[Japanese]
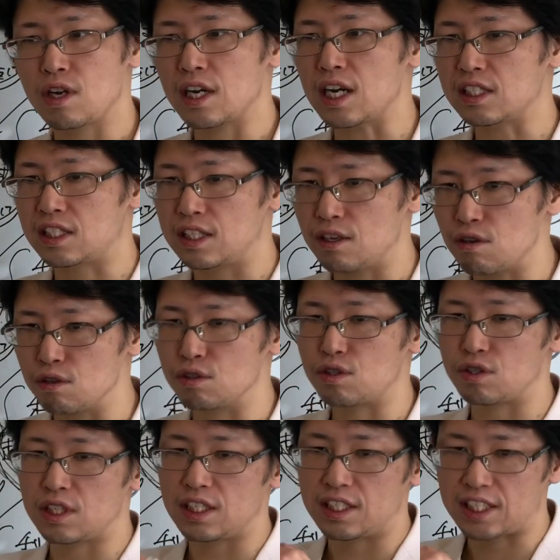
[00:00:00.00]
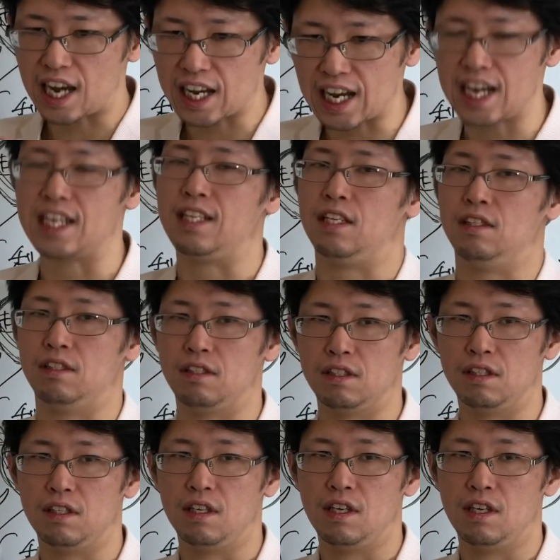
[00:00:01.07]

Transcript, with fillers: れが資本主義社会なんです。